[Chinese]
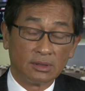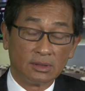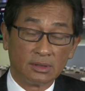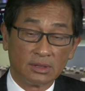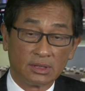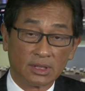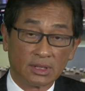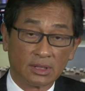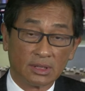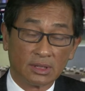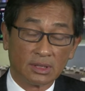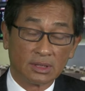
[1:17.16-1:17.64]

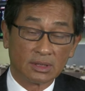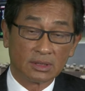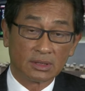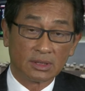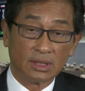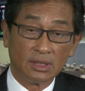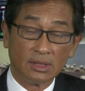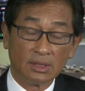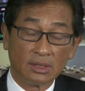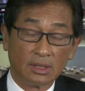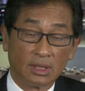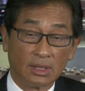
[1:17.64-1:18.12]
这个
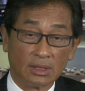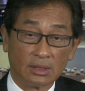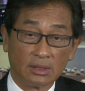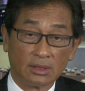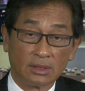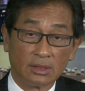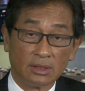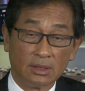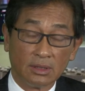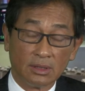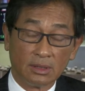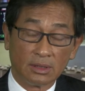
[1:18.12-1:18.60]
声浪
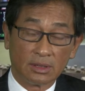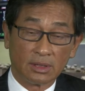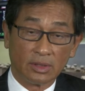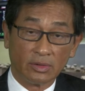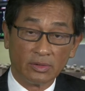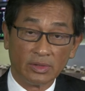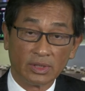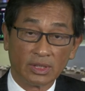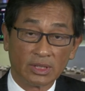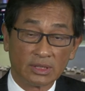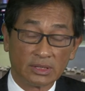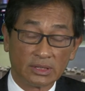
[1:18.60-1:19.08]

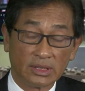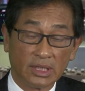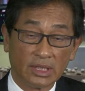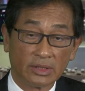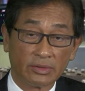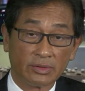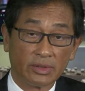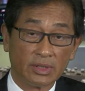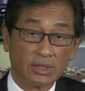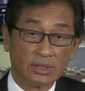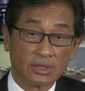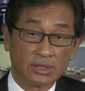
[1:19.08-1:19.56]
头一个阶
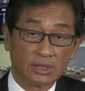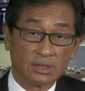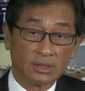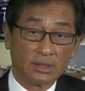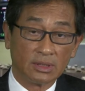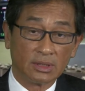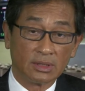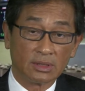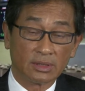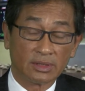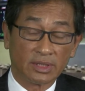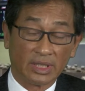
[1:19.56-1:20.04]
段
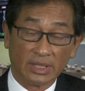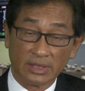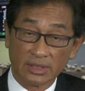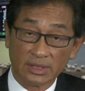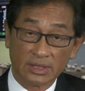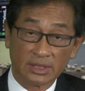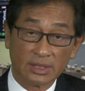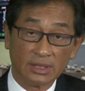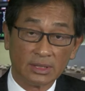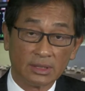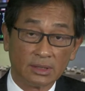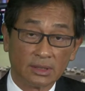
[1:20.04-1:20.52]
是腾
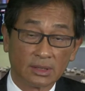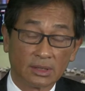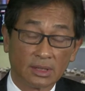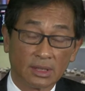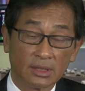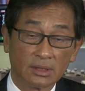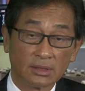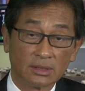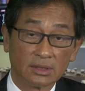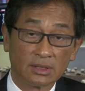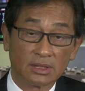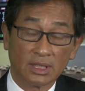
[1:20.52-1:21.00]
讯
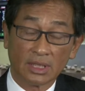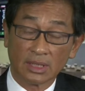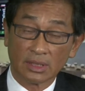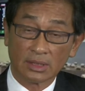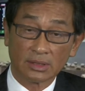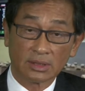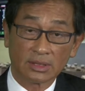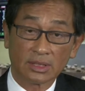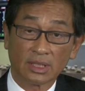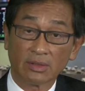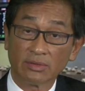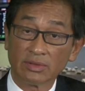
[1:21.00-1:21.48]
跟香
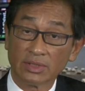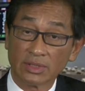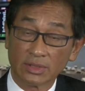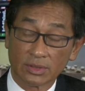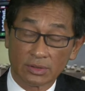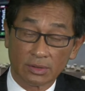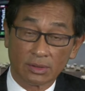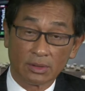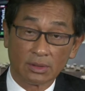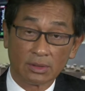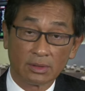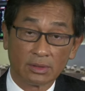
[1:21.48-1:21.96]
港交易
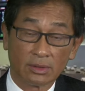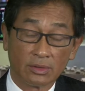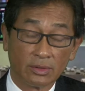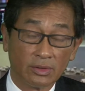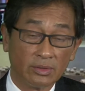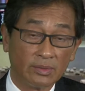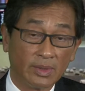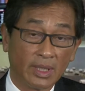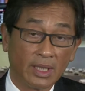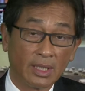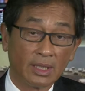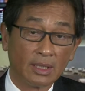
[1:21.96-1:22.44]
所，
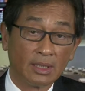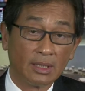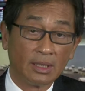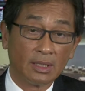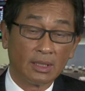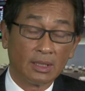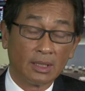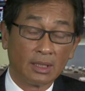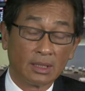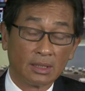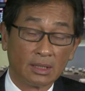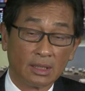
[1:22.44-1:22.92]
对吗？
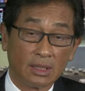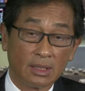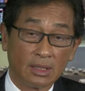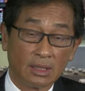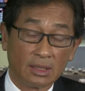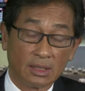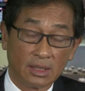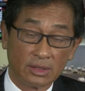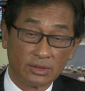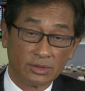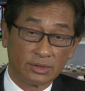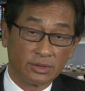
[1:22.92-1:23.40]

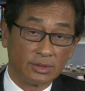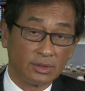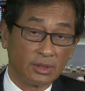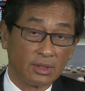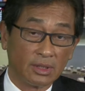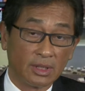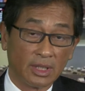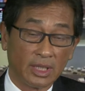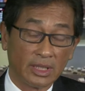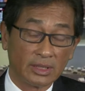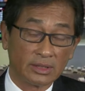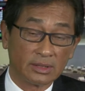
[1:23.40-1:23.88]
跟据
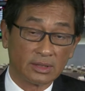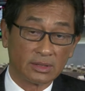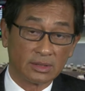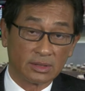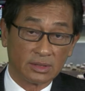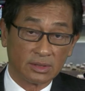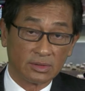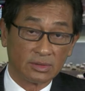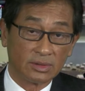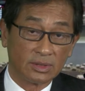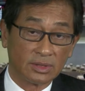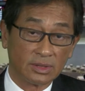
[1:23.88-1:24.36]
而来这
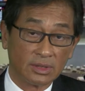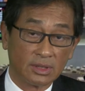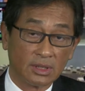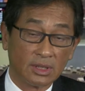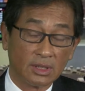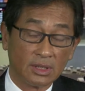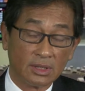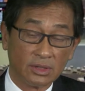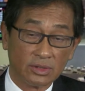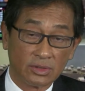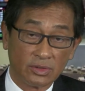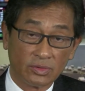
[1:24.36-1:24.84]
就是
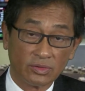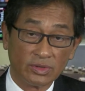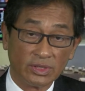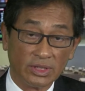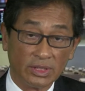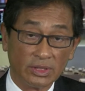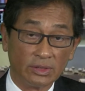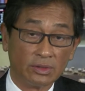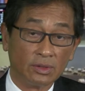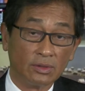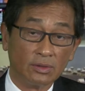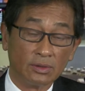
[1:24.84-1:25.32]
中
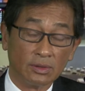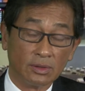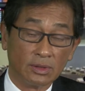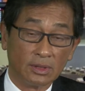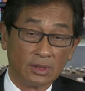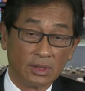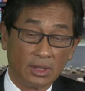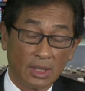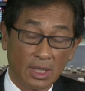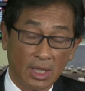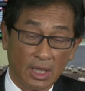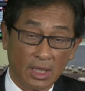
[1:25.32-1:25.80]
移动
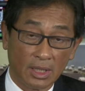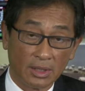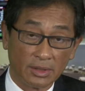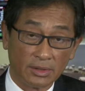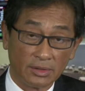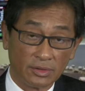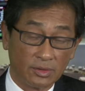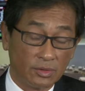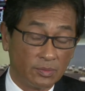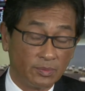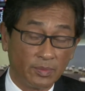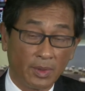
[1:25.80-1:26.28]
啊、
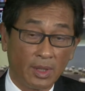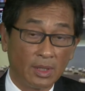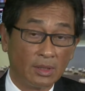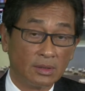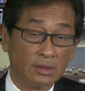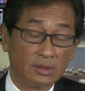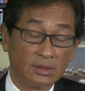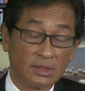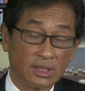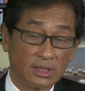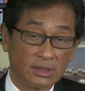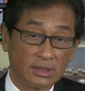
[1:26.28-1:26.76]
友邦
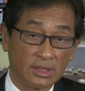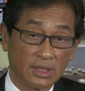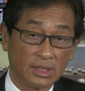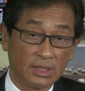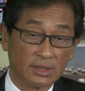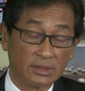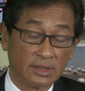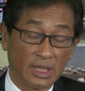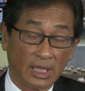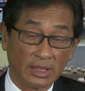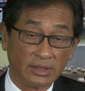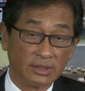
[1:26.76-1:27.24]
这
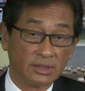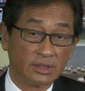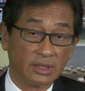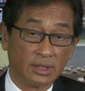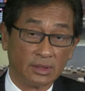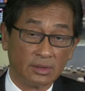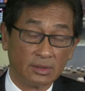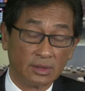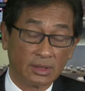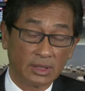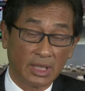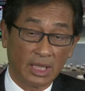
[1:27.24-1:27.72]
些蓝
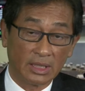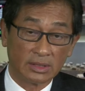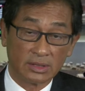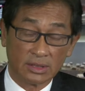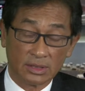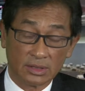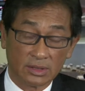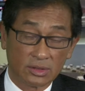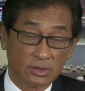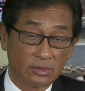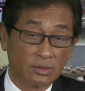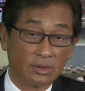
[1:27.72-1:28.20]
筹开
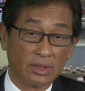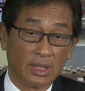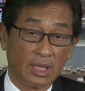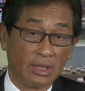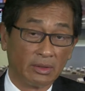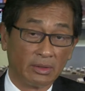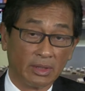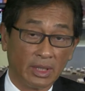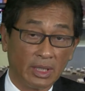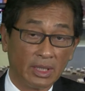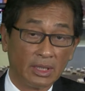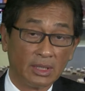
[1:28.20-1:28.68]
始做
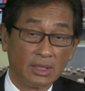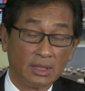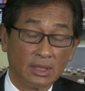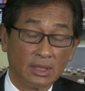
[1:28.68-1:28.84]
好了。